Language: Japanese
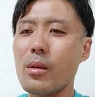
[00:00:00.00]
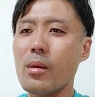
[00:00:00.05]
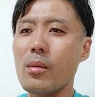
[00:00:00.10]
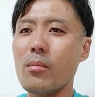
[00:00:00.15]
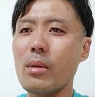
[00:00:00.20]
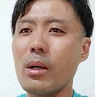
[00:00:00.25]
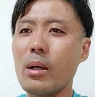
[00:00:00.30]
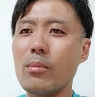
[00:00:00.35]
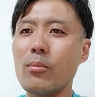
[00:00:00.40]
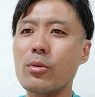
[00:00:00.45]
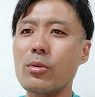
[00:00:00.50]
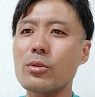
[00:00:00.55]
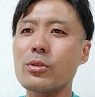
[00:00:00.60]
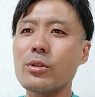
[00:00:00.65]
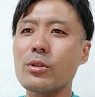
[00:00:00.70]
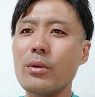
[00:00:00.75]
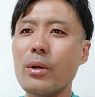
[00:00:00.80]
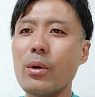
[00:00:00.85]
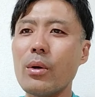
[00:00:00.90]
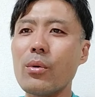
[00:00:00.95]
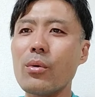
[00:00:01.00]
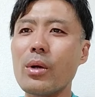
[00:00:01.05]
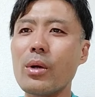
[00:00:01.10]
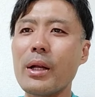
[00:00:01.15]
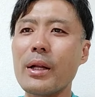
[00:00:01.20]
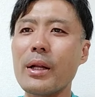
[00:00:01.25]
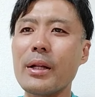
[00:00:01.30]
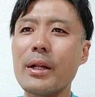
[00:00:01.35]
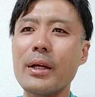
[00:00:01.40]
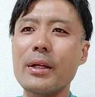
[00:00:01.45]
まあもう次は怒
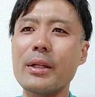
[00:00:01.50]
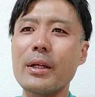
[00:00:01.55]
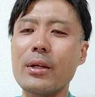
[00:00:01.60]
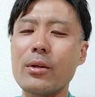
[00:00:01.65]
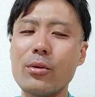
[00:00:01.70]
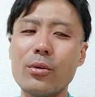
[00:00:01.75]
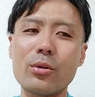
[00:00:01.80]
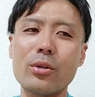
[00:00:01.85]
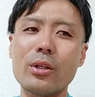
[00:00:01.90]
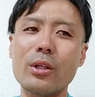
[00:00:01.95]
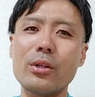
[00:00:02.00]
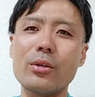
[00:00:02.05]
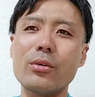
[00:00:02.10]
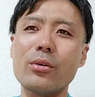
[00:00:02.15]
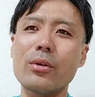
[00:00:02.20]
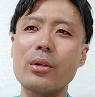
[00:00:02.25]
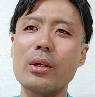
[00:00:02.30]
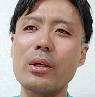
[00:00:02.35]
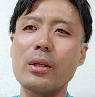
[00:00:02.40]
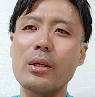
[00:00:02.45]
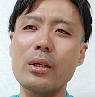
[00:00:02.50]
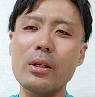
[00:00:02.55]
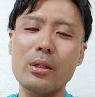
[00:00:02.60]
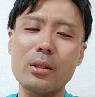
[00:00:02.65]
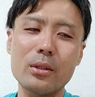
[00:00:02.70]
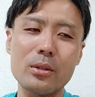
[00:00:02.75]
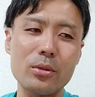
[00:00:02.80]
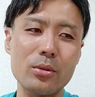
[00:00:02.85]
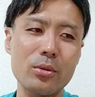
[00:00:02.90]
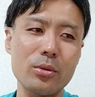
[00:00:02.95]
られないだろうっていうようなね
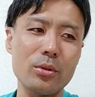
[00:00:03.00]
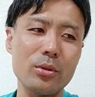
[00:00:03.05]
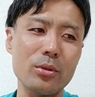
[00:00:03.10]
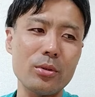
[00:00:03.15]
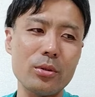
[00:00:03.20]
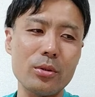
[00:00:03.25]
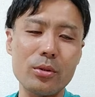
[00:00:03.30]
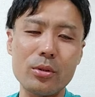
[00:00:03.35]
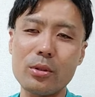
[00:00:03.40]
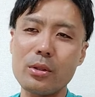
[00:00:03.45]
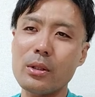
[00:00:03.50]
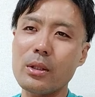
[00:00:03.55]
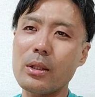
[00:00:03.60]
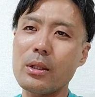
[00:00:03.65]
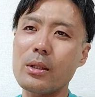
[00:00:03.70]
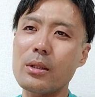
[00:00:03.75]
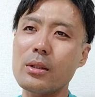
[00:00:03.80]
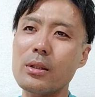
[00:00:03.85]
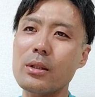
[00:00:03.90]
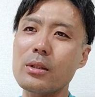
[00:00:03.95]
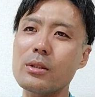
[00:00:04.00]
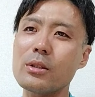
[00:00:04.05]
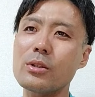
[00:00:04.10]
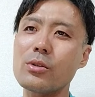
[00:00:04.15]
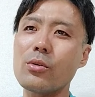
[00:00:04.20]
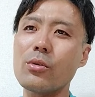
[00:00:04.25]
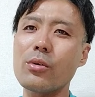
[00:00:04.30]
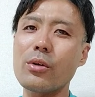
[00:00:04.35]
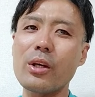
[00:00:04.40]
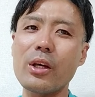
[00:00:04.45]
そういう
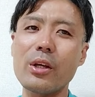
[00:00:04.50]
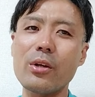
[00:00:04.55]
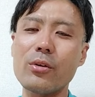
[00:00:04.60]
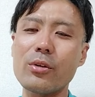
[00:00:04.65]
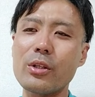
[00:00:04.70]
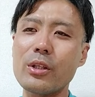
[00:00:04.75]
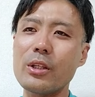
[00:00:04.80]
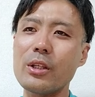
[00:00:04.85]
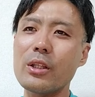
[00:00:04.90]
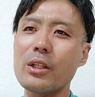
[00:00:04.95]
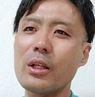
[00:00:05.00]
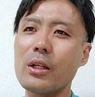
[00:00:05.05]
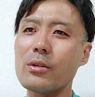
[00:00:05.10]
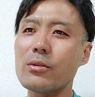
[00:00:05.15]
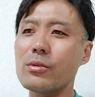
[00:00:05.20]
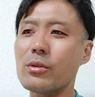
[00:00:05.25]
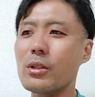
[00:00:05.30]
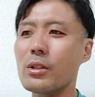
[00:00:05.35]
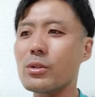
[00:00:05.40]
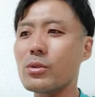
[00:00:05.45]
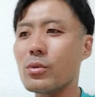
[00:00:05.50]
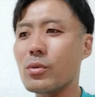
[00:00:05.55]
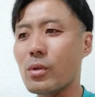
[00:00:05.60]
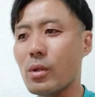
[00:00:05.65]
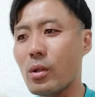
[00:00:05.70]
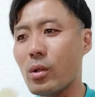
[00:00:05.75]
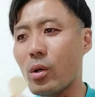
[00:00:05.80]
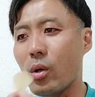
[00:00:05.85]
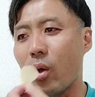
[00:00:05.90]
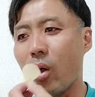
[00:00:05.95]
思考経路に至るんでしょう
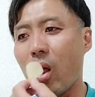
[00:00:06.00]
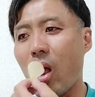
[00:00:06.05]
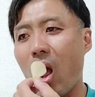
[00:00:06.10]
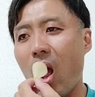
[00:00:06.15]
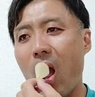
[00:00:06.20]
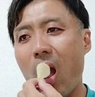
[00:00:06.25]
けど